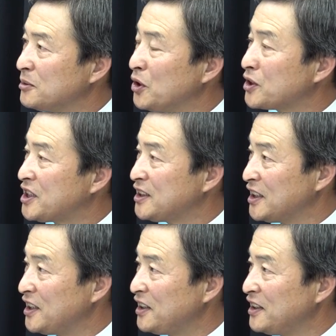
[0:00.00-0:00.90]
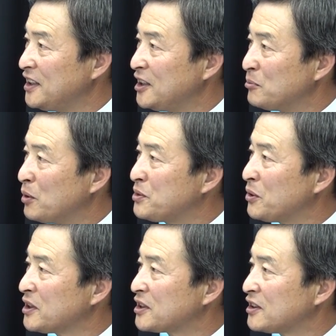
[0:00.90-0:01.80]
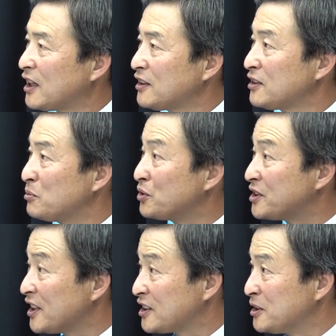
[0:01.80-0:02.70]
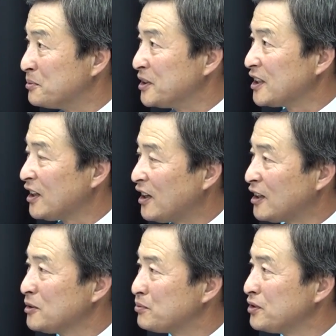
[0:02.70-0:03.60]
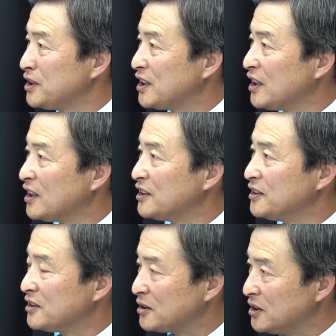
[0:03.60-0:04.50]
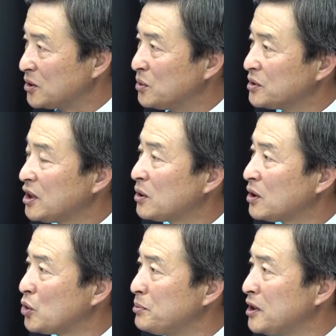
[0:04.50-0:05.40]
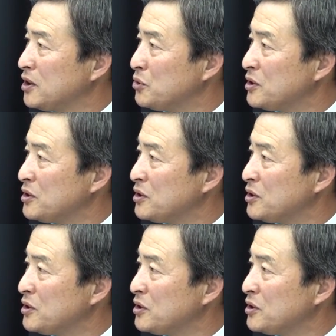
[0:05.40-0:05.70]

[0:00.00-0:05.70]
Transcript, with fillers: 명칭을 법제화시켜서 다른 데서 못 쓰게끔 이렇게 하는 분위기가 있고 제도가 도입된 데도